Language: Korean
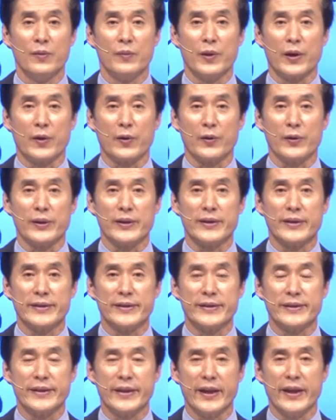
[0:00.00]
바로
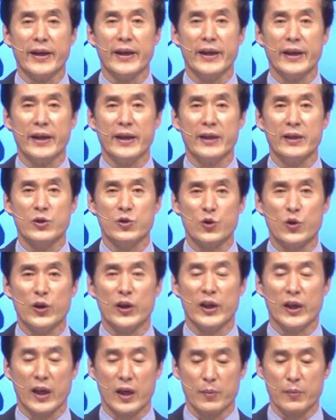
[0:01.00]
내
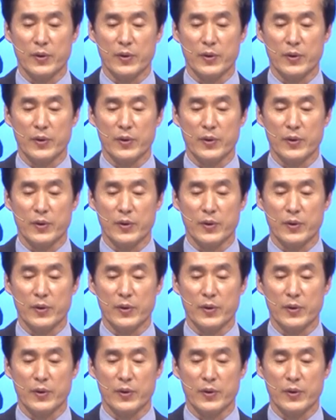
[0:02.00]
죄가